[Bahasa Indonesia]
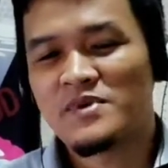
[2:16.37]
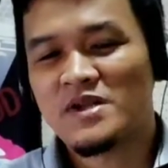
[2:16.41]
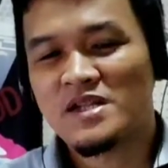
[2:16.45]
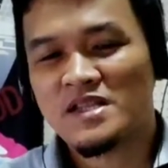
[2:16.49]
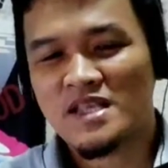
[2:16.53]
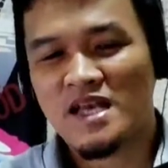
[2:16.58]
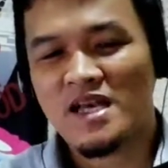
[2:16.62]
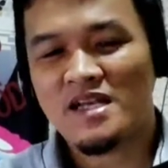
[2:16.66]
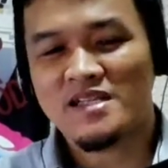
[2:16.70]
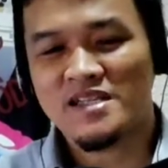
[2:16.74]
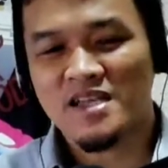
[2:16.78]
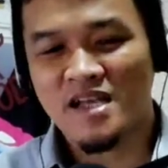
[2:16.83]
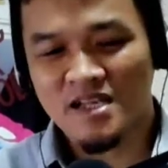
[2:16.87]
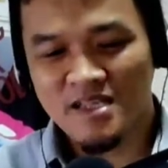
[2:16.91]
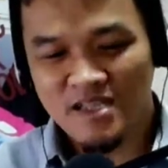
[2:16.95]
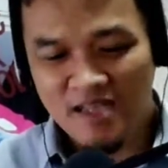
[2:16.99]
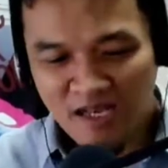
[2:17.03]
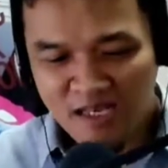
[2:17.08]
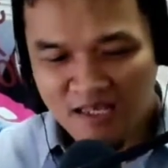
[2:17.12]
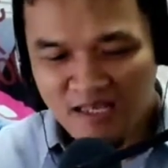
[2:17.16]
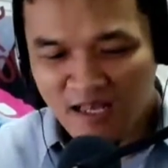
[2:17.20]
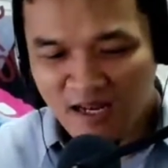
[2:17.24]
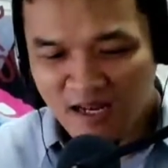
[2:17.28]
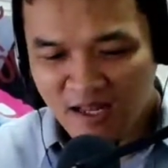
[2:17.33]

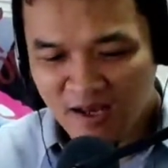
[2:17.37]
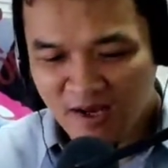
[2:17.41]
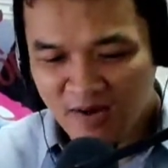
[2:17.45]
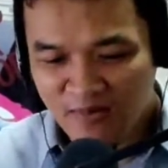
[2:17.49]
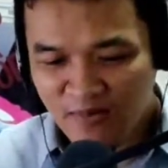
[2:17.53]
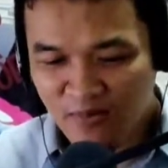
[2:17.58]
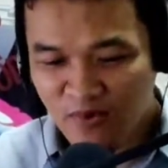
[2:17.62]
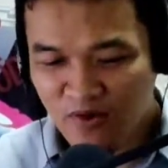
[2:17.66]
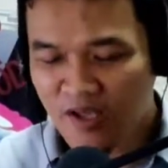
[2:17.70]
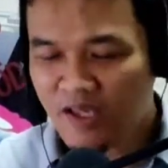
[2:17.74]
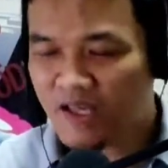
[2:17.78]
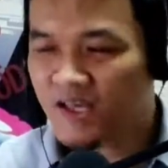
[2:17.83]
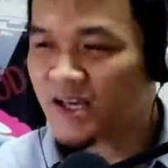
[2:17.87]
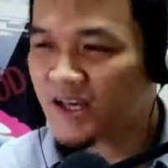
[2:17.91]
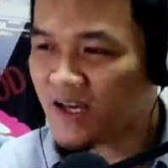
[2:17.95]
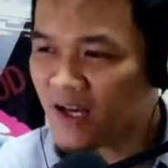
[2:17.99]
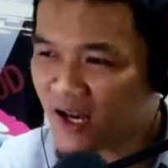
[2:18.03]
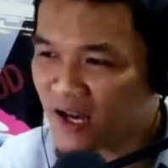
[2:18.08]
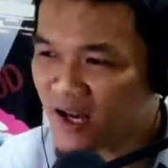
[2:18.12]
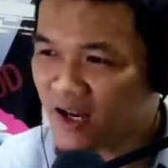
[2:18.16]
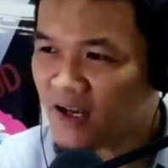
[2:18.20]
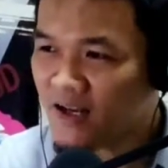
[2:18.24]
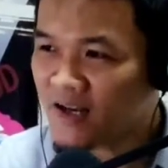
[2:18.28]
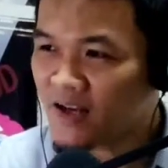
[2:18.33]
Pertanyaannya adalah,
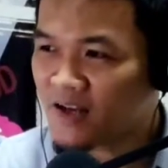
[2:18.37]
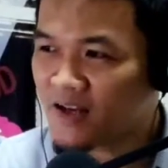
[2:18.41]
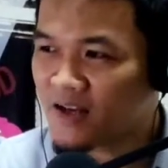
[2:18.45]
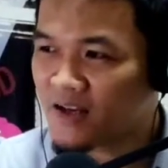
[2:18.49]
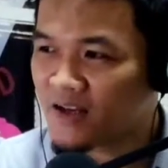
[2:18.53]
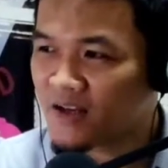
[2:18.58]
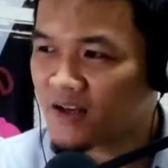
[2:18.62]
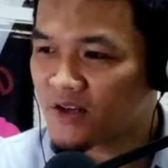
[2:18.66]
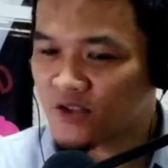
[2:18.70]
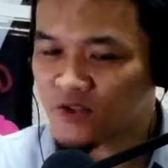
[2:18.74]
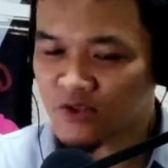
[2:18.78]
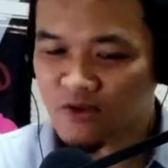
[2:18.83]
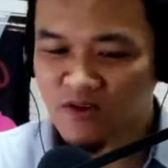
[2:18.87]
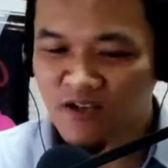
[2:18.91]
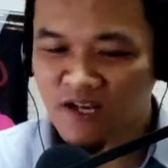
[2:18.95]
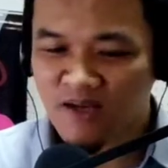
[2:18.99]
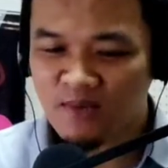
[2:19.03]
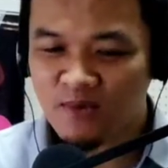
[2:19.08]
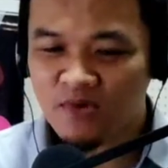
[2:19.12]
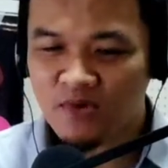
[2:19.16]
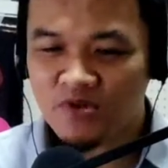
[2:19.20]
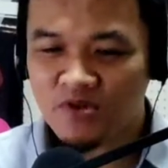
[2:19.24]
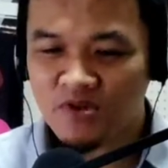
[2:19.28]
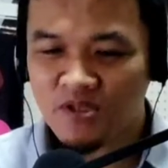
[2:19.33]
bolehkah
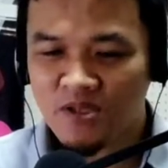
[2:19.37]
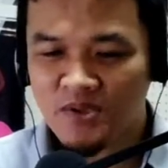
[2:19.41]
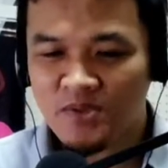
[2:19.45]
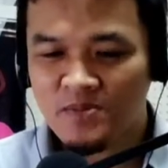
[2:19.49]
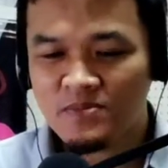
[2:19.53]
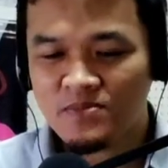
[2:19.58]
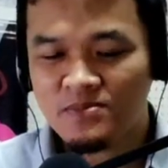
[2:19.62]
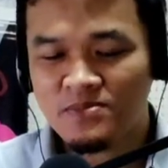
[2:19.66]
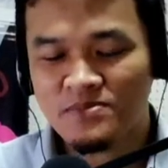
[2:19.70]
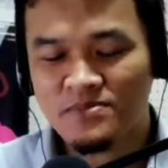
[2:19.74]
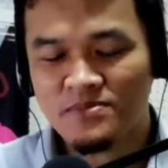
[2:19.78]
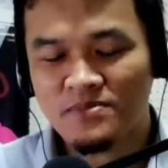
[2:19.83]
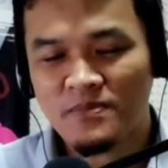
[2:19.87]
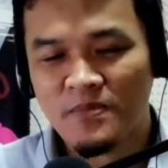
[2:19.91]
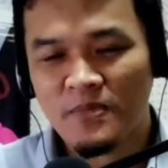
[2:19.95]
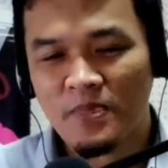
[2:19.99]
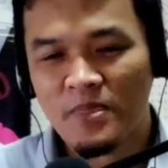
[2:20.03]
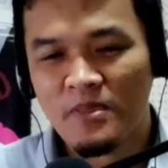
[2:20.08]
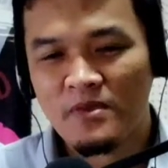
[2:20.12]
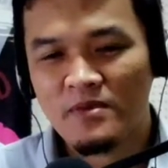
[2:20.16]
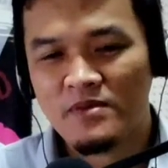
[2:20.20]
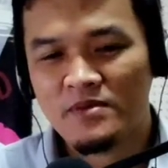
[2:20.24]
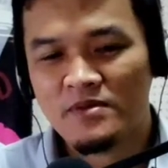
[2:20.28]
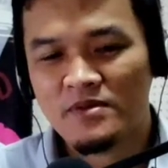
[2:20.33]
seorang muslim
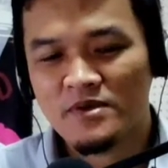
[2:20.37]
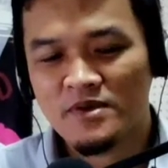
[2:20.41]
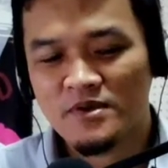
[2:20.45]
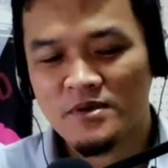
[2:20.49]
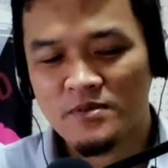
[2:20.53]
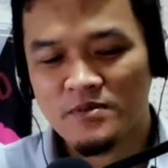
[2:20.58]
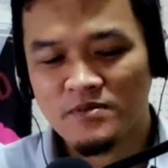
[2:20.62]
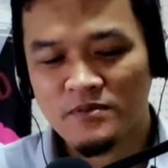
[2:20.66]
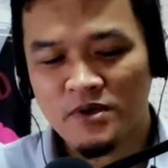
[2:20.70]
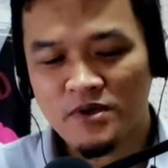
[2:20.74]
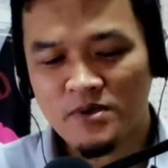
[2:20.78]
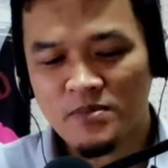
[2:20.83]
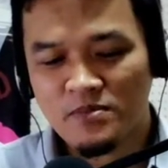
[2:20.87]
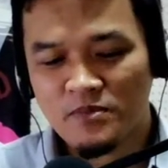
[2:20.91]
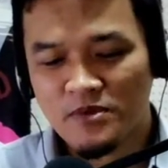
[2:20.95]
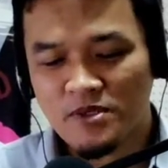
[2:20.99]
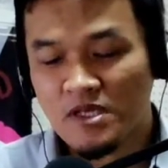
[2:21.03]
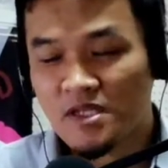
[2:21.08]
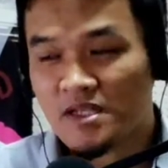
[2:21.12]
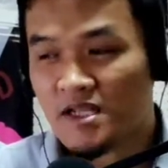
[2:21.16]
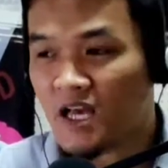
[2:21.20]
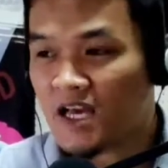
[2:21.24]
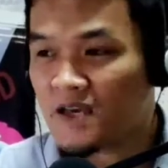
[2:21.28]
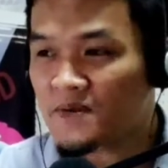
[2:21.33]

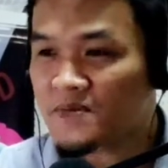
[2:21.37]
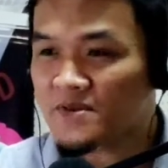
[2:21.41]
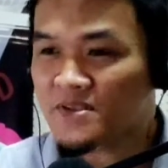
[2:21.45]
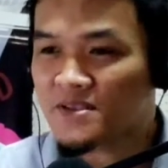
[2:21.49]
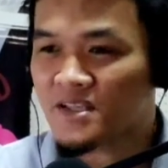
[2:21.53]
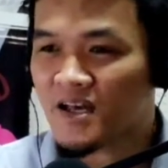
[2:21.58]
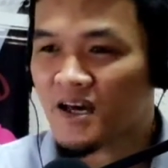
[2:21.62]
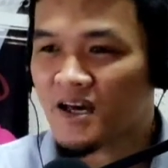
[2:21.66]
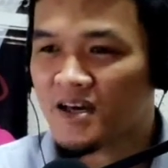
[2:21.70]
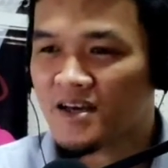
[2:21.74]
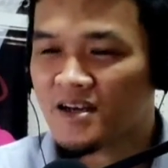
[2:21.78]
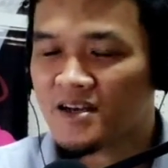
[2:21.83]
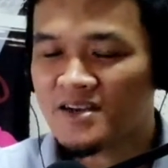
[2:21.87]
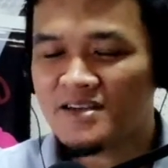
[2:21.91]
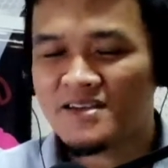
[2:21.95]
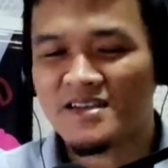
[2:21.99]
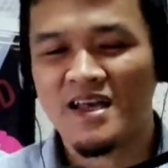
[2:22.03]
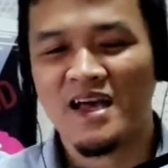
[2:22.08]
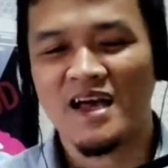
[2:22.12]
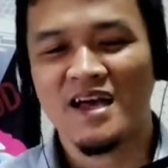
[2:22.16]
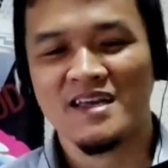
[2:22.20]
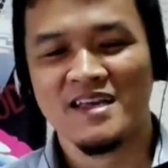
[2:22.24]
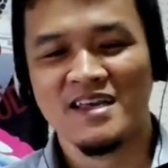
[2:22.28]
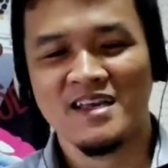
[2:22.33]
mempunyai lifestyle?
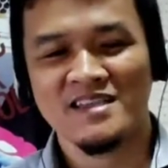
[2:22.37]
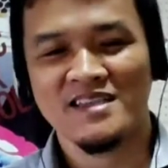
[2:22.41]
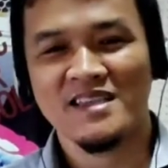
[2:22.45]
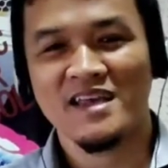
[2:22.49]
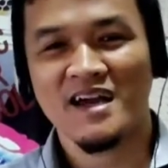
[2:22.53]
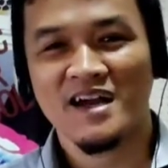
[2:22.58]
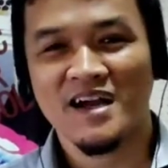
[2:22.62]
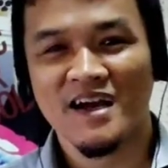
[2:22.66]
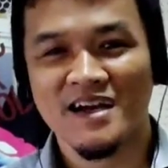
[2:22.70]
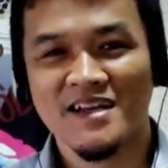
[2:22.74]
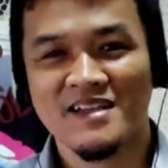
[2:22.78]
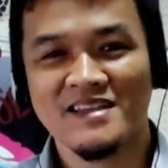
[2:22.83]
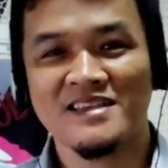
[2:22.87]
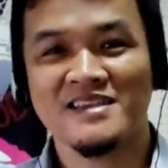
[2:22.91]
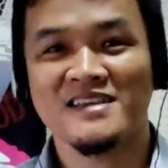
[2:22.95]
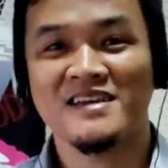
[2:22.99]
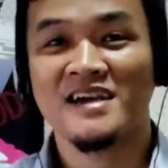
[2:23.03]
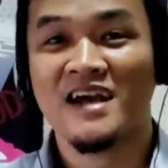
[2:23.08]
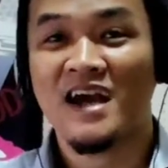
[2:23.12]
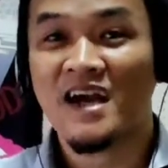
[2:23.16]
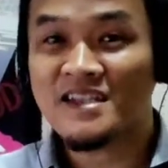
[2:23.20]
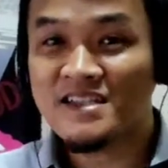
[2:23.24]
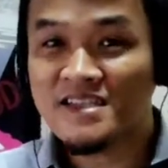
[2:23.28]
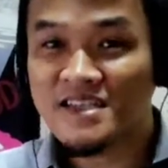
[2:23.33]
Nah, kita akan
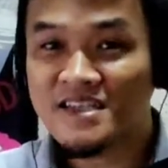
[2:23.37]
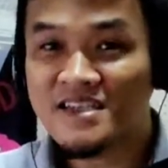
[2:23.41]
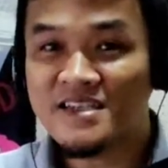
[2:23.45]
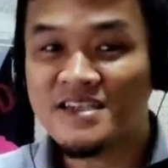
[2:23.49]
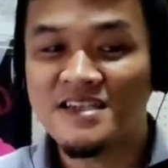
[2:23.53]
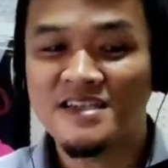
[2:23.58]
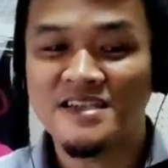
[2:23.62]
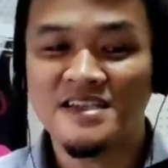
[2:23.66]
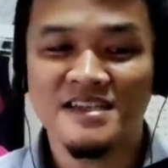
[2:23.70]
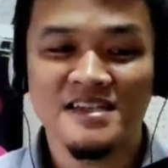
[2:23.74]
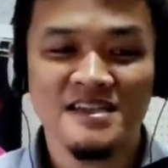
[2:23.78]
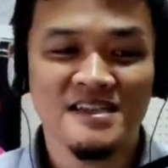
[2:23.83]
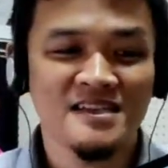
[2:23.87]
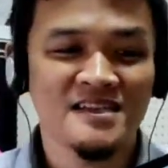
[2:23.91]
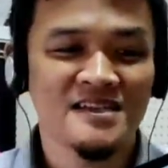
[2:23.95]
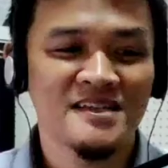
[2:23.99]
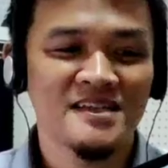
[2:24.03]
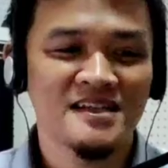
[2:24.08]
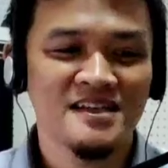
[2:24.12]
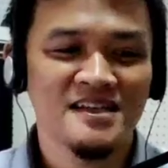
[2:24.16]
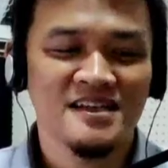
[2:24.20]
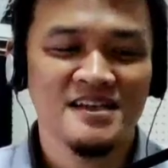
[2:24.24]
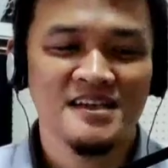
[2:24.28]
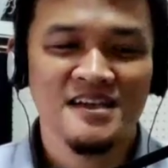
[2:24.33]
kaji di
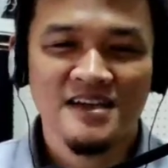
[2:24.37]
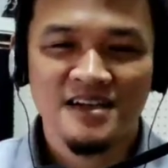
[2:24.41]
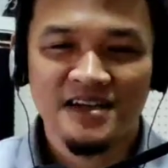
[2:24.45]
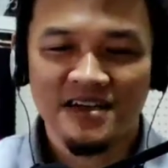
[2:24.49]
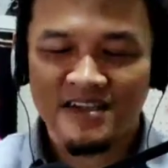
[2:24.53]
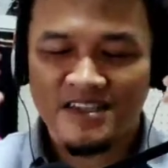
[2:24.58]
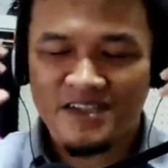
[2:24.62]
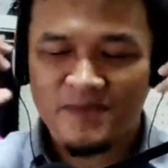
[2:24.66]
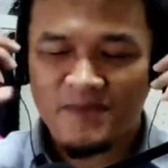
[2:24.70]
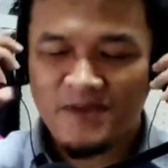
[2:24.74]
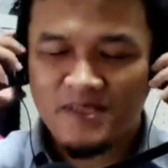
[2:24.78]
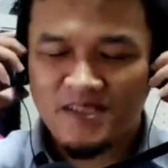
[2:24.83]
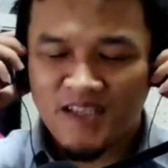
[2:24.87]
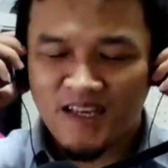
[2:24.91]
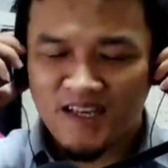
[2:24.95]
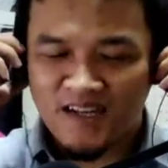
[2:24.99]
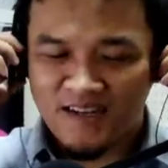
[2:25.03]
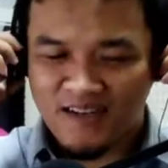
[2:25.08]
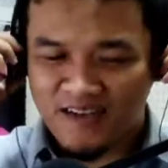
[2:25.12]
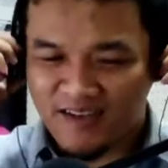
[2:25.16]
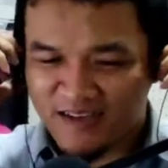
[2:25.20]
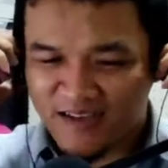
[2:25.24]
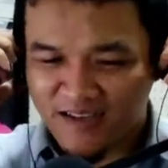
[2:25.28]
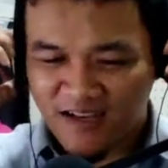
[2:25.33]

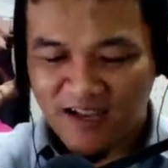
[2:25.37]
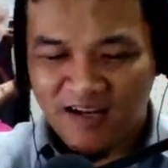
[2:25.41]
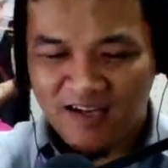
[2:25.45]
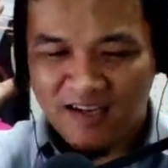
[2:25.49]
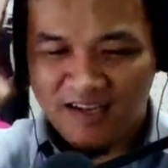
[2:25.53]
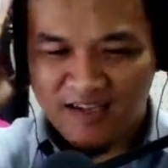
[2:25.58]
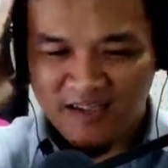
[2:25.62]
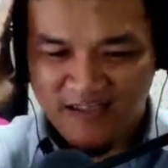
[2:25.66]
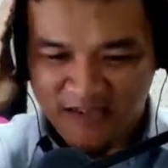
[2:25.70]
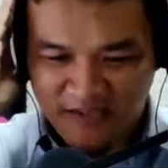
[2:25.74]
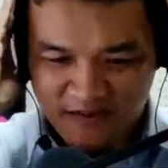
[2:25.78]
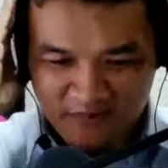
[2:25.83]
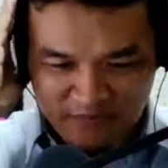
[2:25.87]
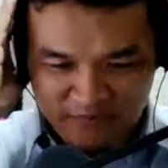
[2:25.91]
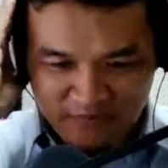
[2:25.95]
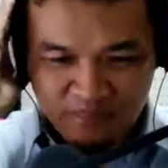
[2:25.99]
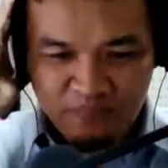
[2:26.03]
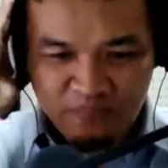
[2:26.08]
kesempatan kali ini.